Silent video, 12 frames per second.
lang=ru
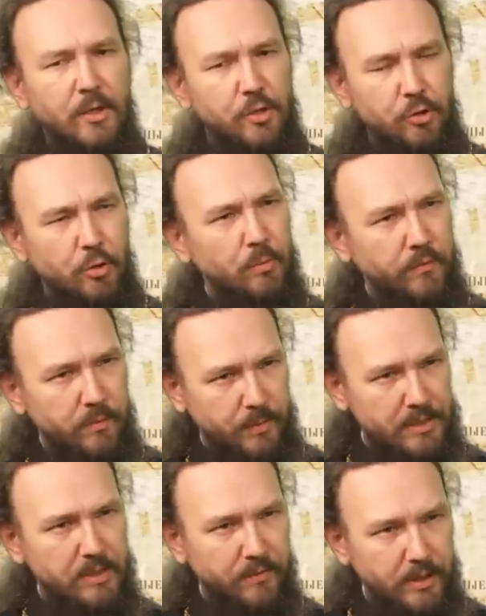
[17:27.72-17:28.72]
Что бы вы
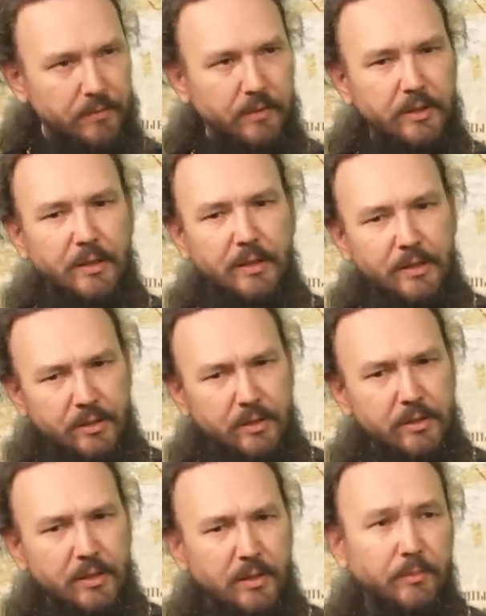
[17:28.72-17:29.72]
посоветовали
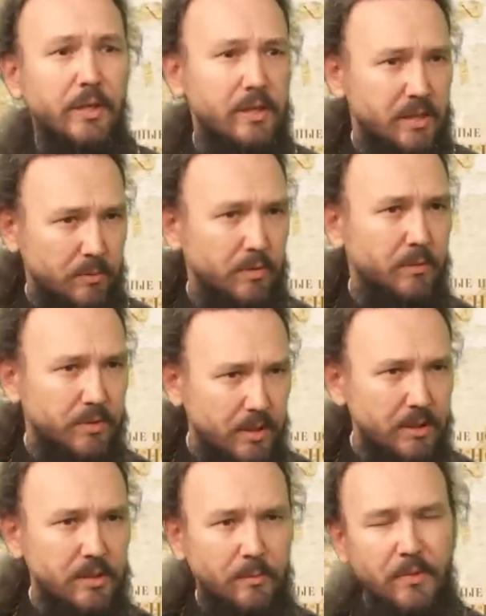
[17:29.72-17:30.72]
родителям, да и самим
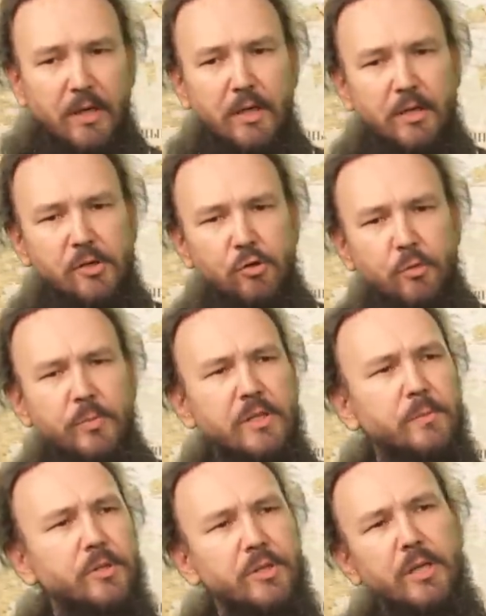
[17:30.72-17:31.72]
детям, чтобы
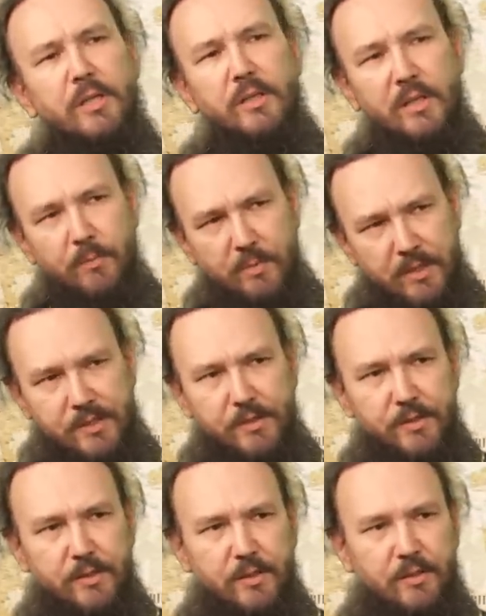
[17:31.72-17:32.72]
избежать этой
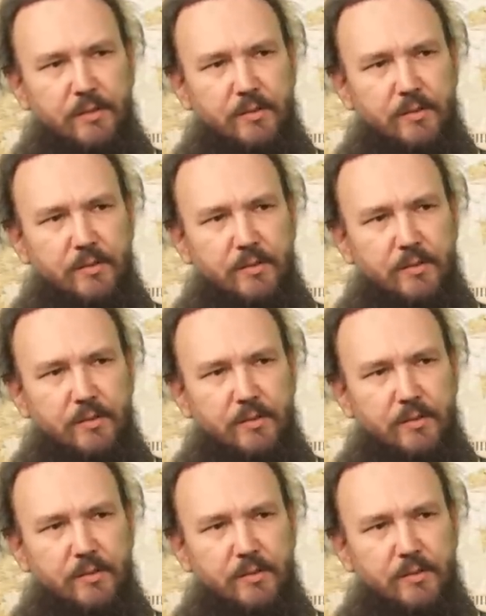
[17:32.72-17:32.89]
опасности?